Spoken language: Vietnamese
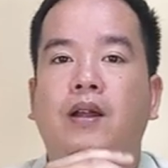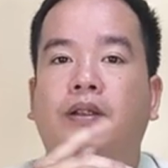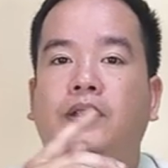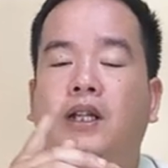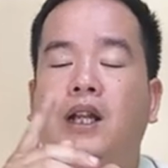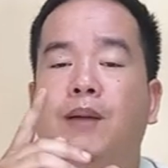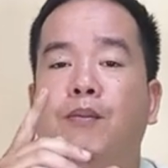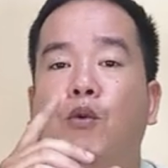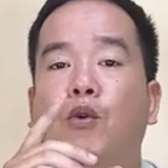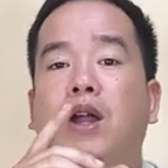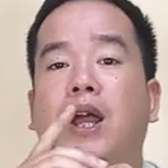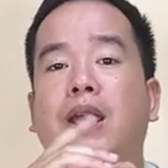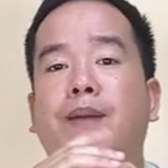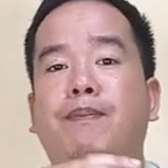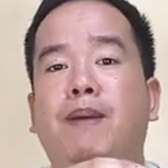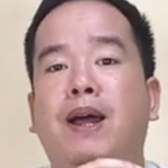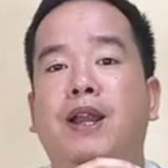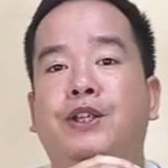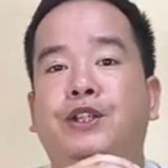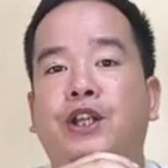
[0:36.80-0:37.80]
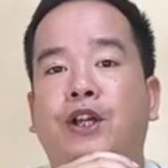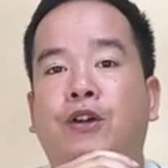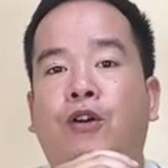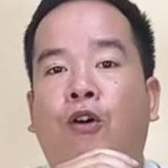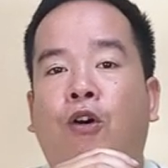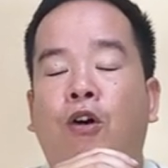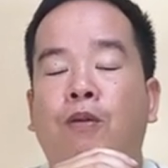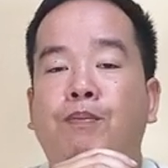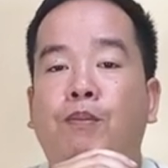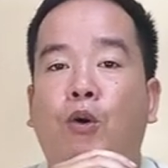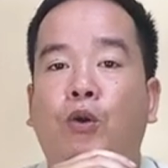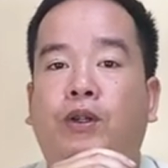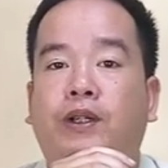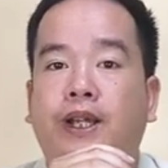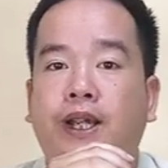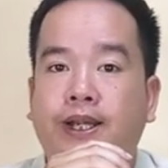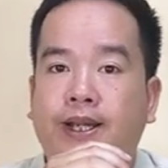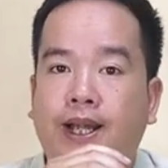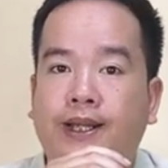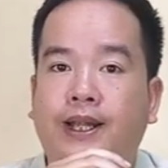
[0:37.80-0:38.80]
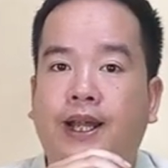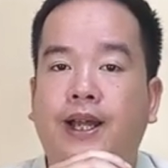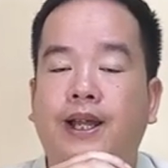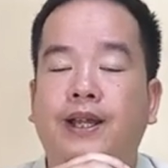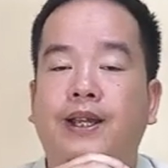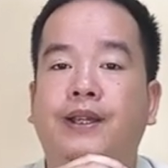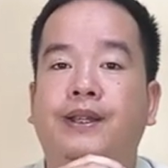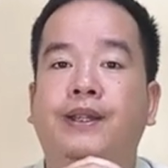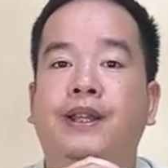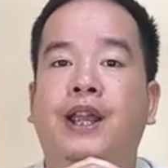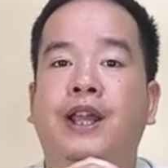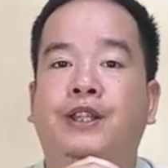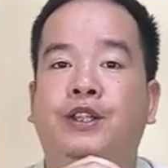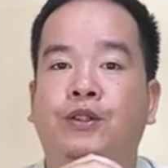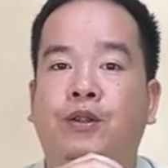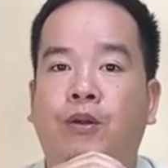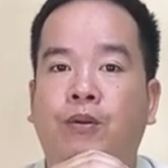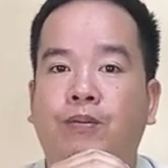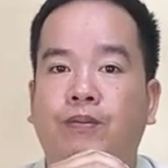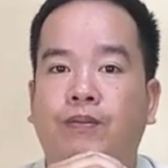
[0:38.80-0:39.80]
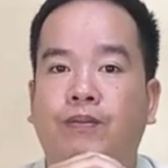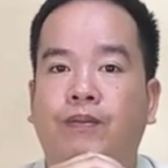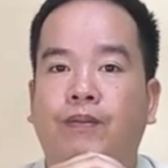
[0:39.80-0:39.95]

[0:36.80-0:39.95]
tức là mỗi ngày bạn sẽ có 1 GB data để sử dụng